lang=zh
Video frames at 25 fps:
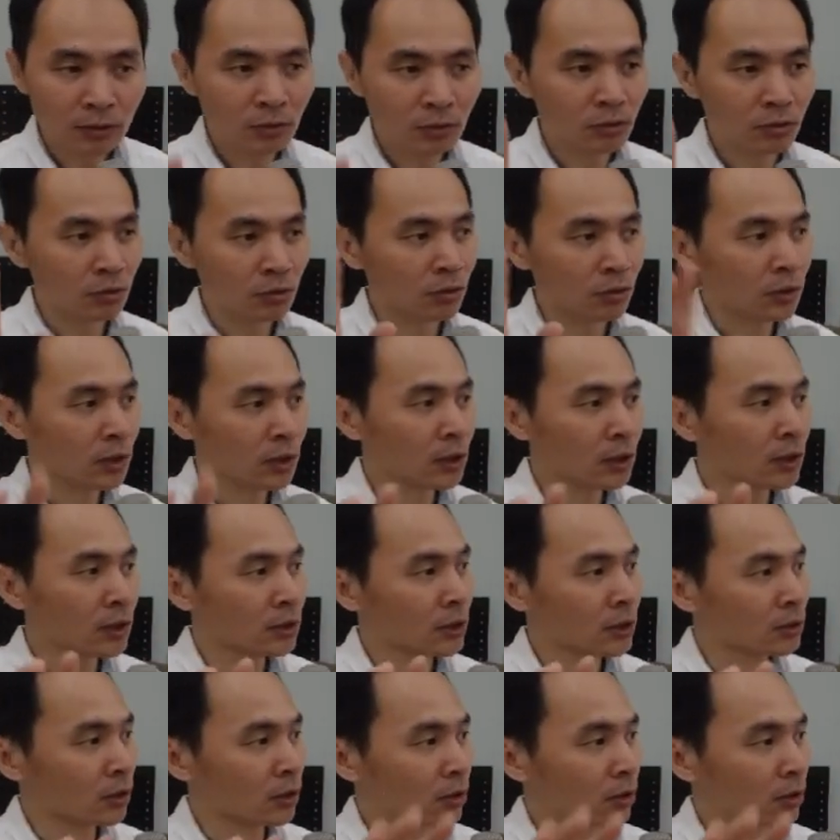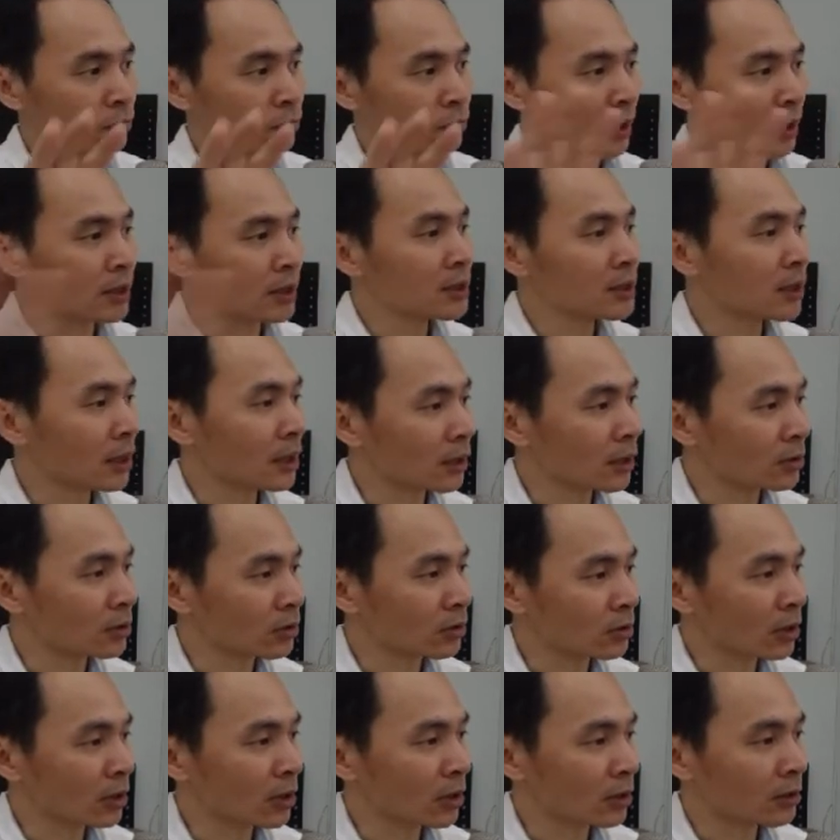所谓的这种元件的
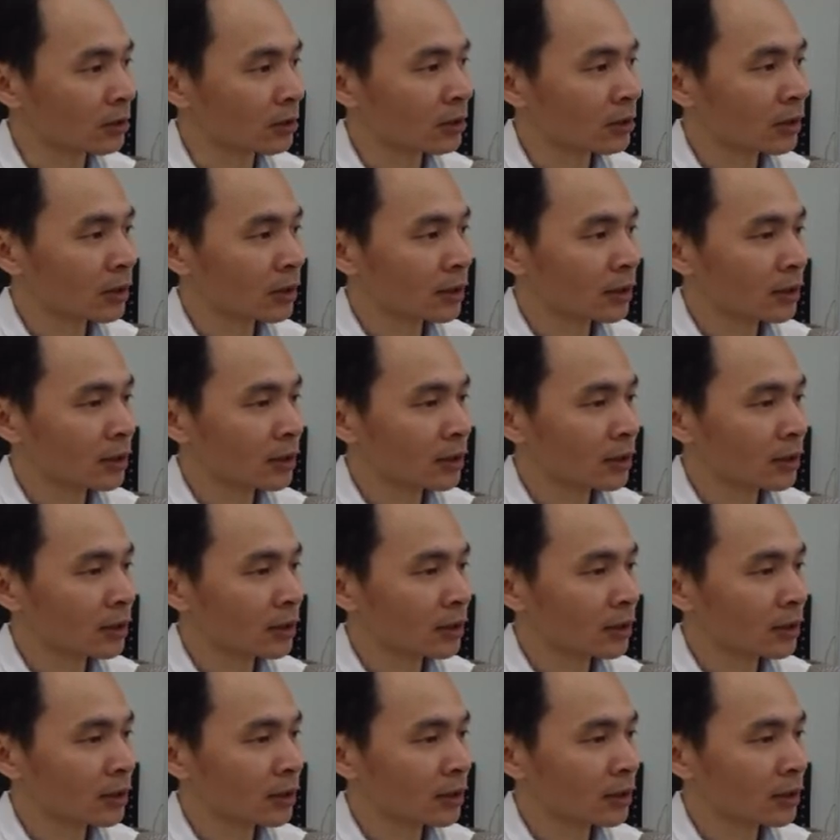时候，